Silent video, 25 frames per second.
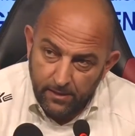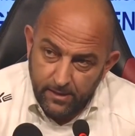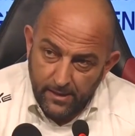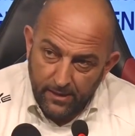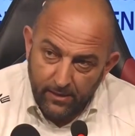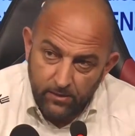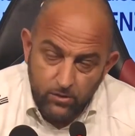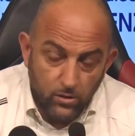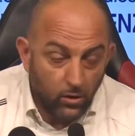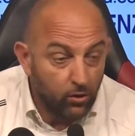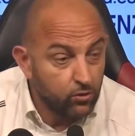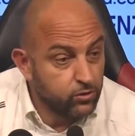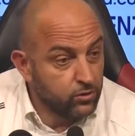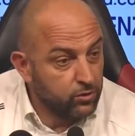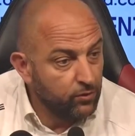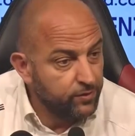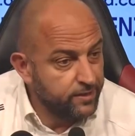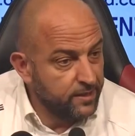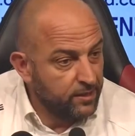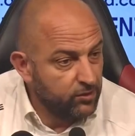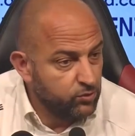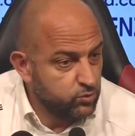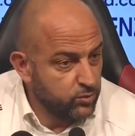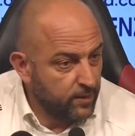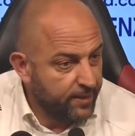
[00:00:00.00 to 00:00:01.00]
accolto
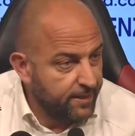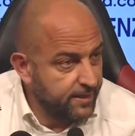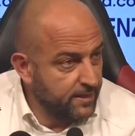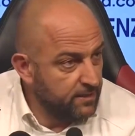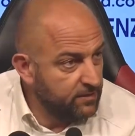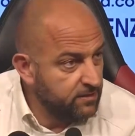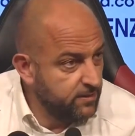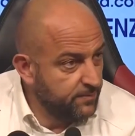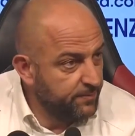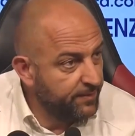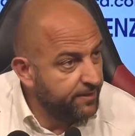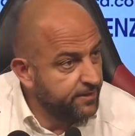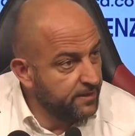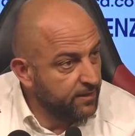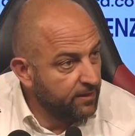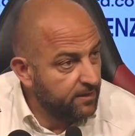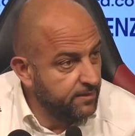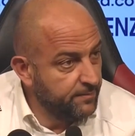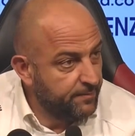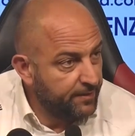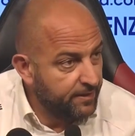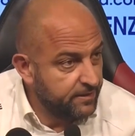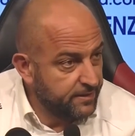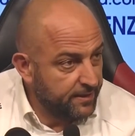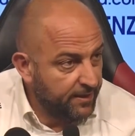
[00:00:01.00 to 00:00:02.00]
nella sua casa
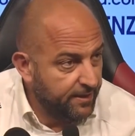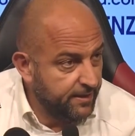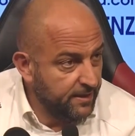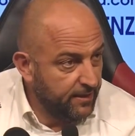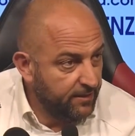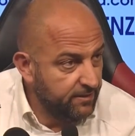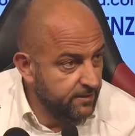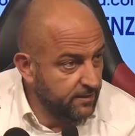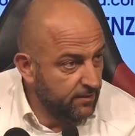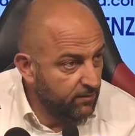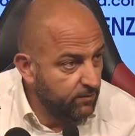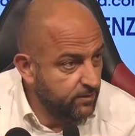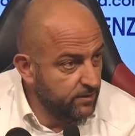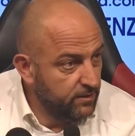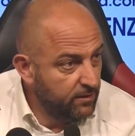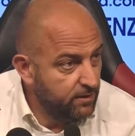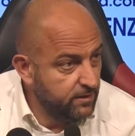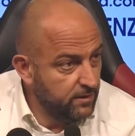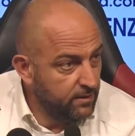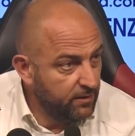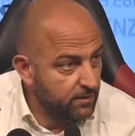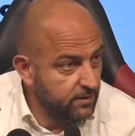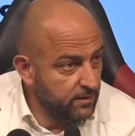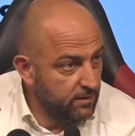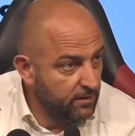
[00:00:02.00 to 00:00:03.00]
per, per tre anni,
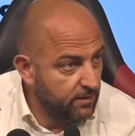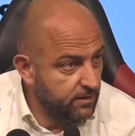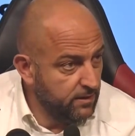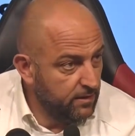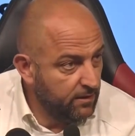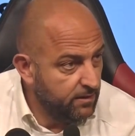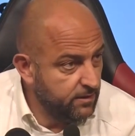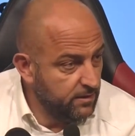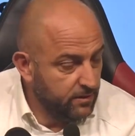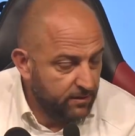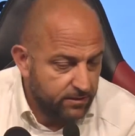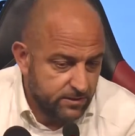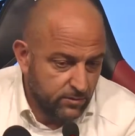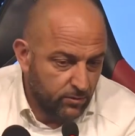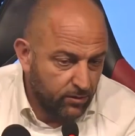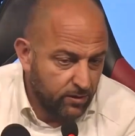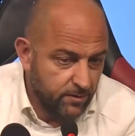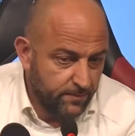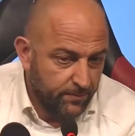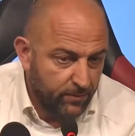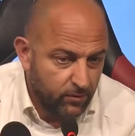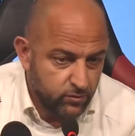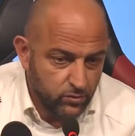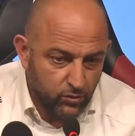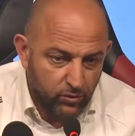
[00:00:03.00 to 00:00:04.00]
quindi c'è un
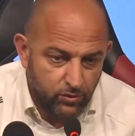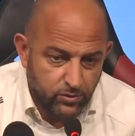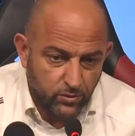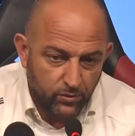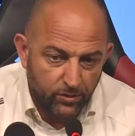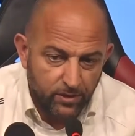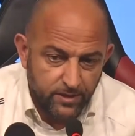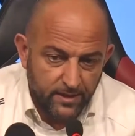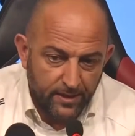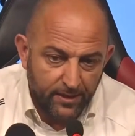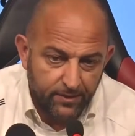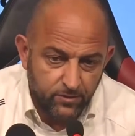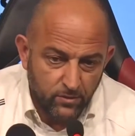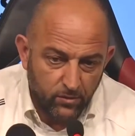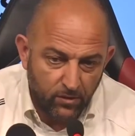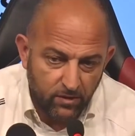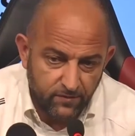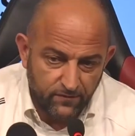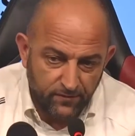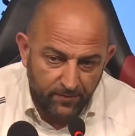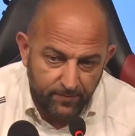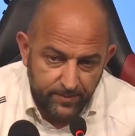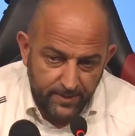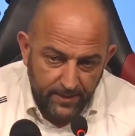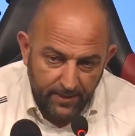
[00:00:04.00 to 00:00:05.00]
rapporto straordinario con la
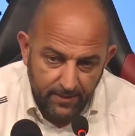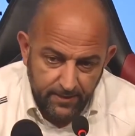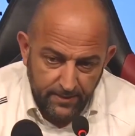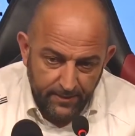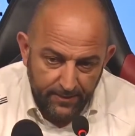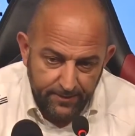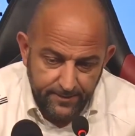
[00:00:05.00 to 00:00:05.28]
famiglia.